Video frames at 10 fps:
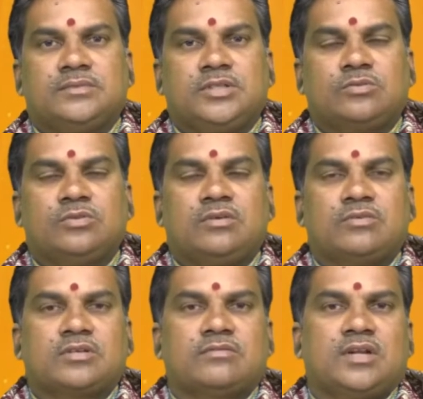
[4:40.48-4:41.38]
ఎక్కువగా
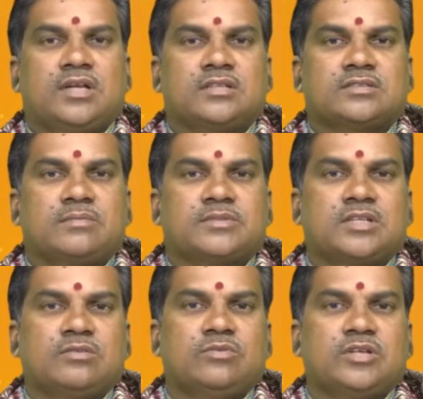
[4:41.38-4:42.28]
ఉండటం వల్ల
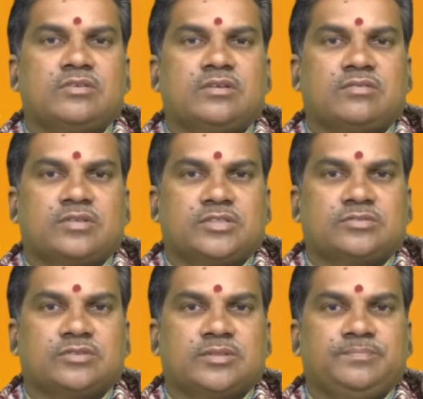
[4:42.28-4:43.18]
సమస్యలకు గురేటువంటి
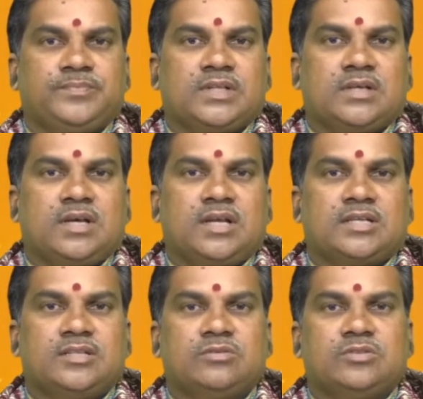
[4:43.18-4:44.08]
అవకాశం ఉంది
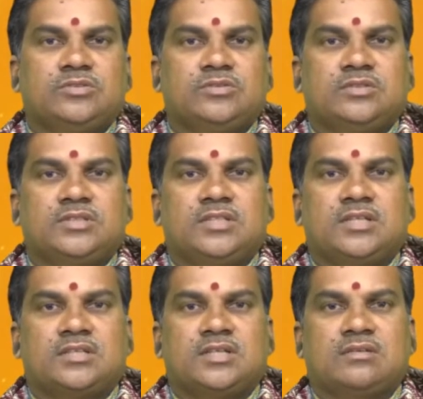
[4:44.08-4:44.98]
అలాగే ఈరోజు
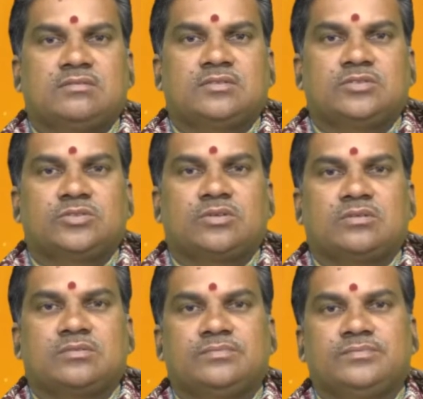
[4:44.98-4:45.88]
ఏదైనా ధనం
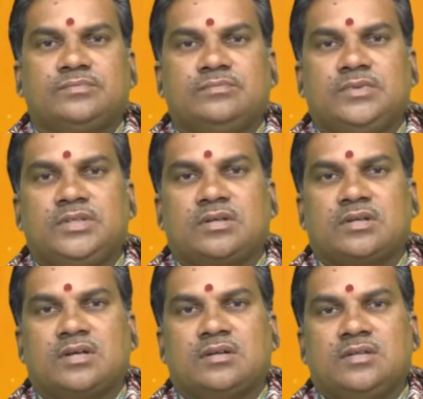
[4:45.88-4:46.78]
మీ
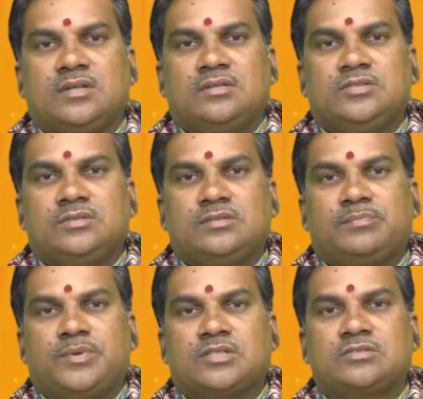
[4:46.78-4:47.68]
యొక్క
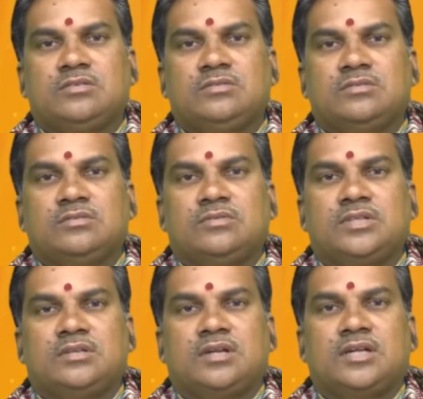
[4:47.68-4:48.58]
పర్సులు
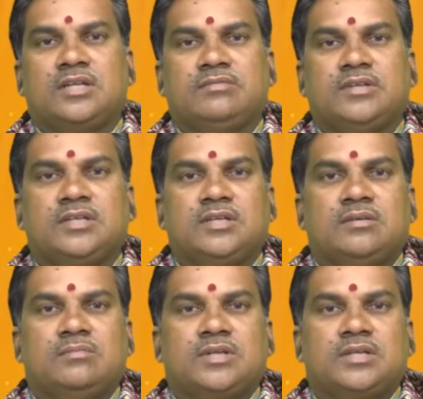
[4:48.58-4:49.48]
లాంటివి
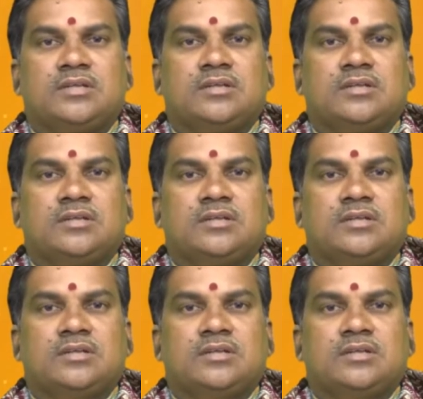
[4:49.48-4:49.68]
మరి